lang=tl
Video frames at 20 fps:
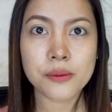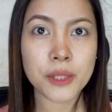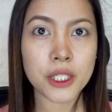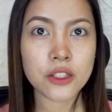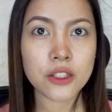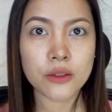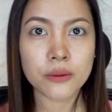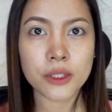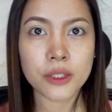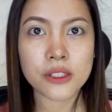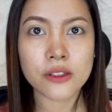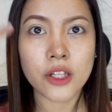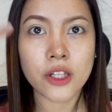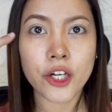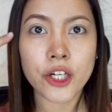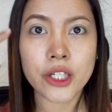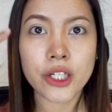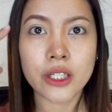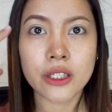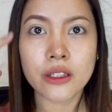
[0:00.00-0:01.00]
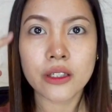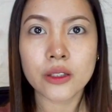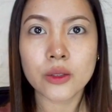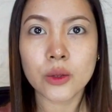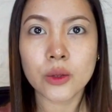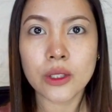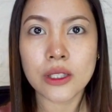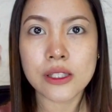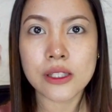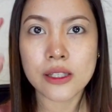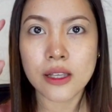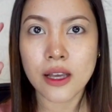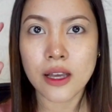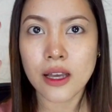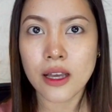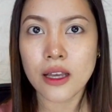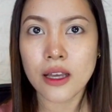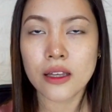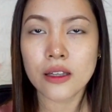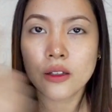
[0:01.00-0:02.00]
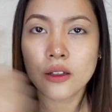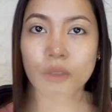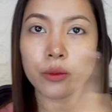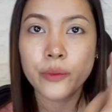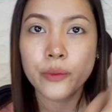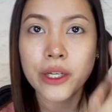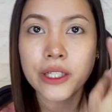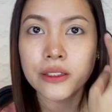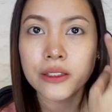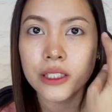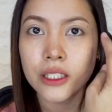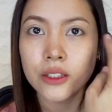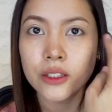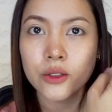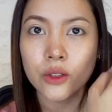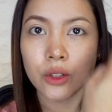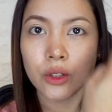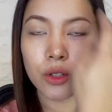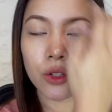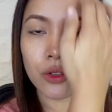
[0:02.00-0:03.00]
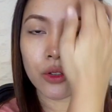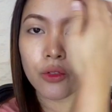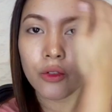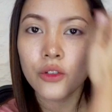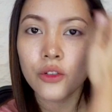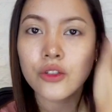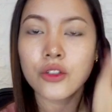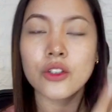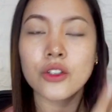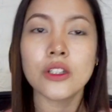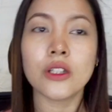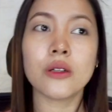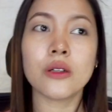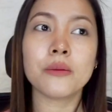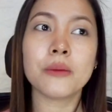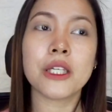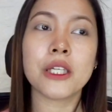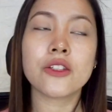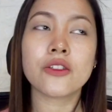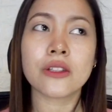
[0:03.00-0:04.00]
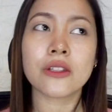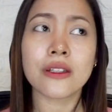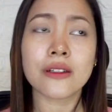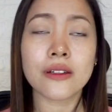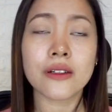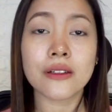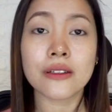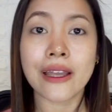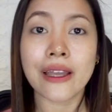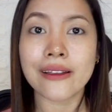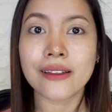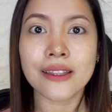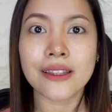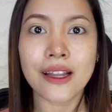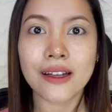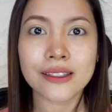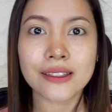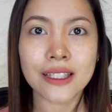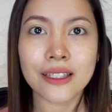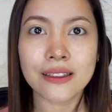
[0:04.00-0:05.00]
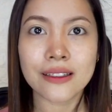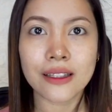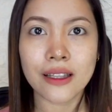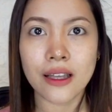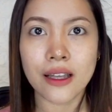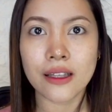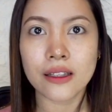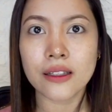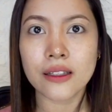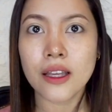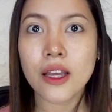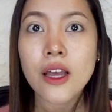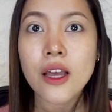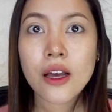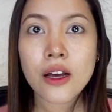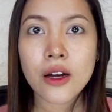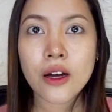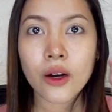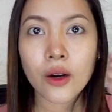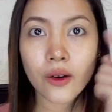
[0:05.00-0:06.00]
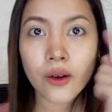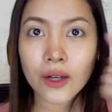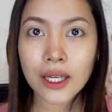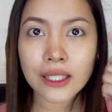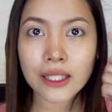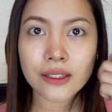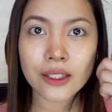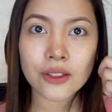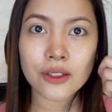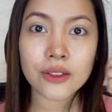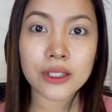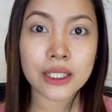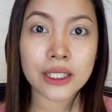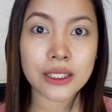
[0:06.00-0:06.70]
medyo mas darker na tong isa compare dito. Kung gusto niya ng medyo talagang light lang tignan, okay na yung